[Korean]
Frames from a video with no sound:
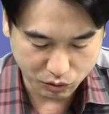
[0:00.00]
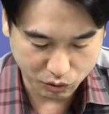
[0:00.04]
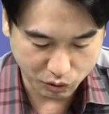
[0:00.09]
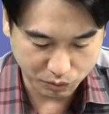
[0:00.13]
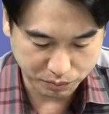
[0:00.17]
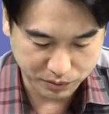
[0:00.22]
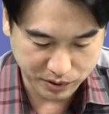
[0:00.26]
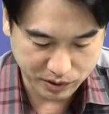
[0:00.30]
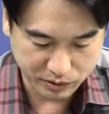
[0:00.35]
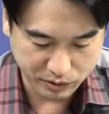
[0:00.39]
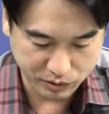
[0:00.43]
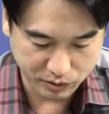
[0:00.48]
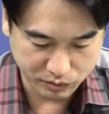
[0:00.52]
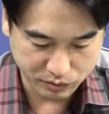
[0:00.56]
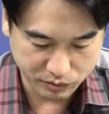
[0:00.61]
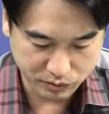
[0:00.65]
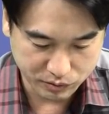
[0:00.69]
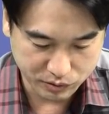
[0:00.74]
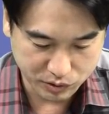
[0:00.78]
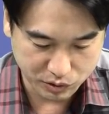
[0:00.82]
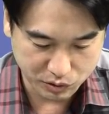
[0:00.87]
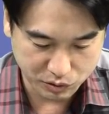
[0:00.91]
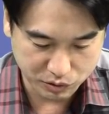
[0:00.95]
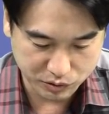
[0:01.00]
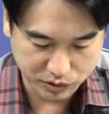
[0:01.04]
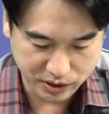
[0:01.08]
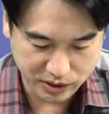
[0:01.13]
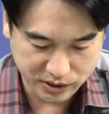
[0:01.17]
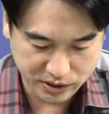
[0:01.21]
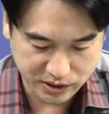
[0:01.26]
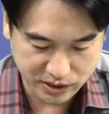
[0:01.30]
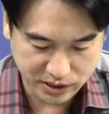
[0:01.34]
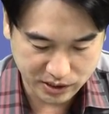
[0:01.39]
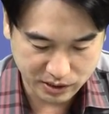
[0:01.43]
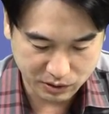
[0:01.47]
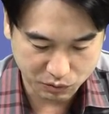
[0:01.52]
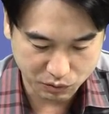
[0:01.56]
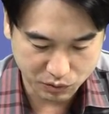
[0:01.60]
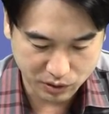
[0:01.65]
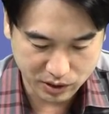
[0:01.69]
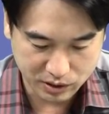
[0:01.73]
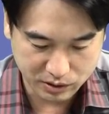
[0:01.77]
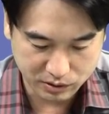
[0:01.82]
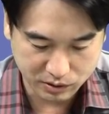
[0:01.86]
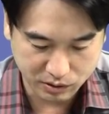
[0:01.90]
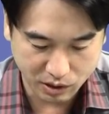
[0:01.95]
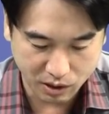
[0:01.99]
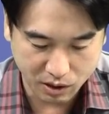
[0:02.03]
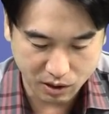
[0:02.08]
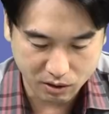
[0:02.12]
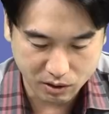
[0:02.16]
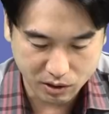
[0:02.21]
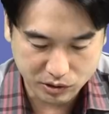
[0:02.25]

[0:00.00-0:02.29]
도입될 경우 전월세 시장의 혼란은 더